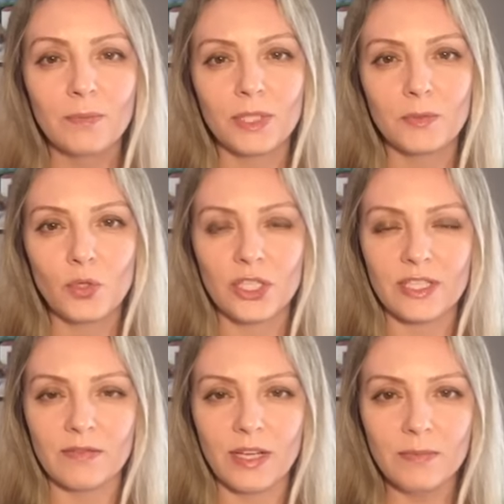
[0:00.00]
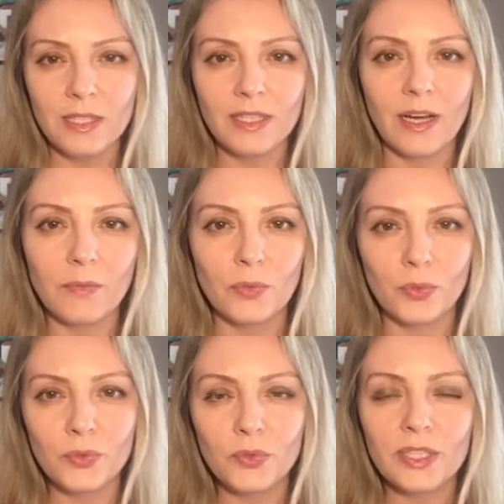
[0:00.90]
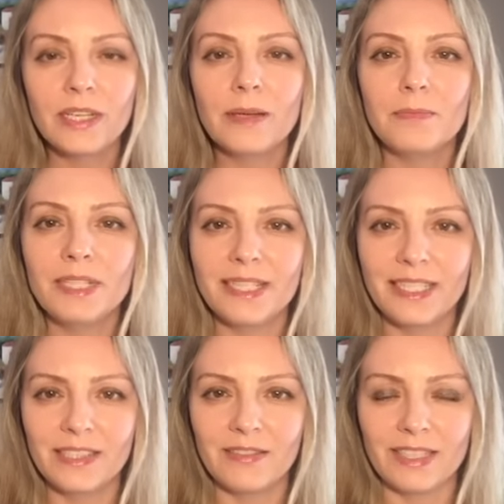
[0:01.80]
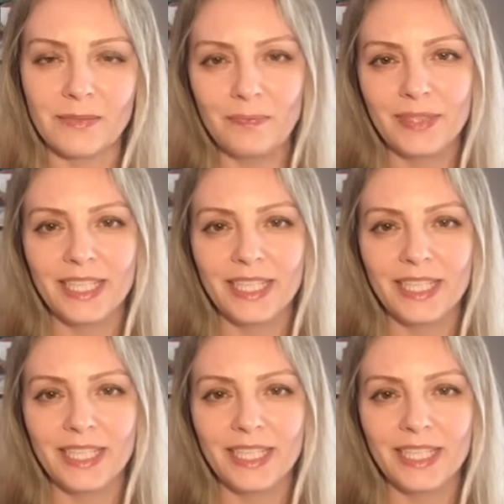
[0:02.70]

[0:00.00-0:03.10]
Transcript: потому что с вами там будут беседовать.